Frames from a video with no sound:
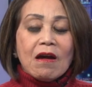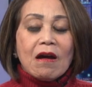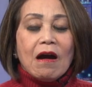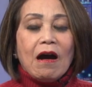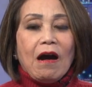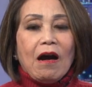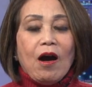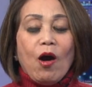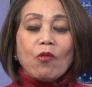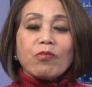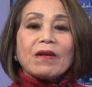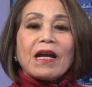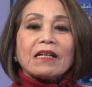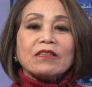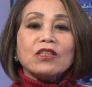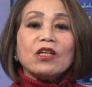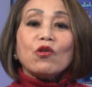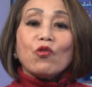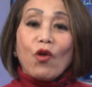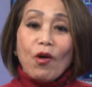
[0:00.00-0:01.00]
À, ông đã
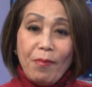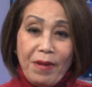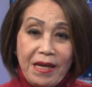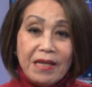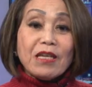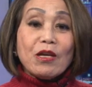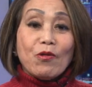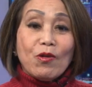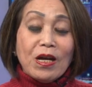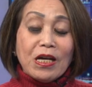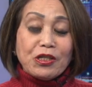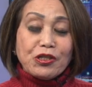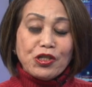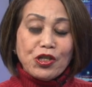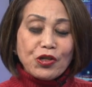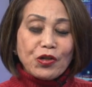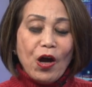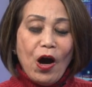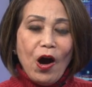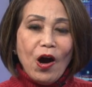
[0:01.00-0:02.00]
từng qua Mỹ nhiều lần
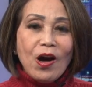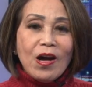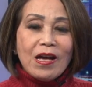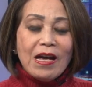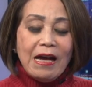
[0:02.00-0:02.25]
trước đó.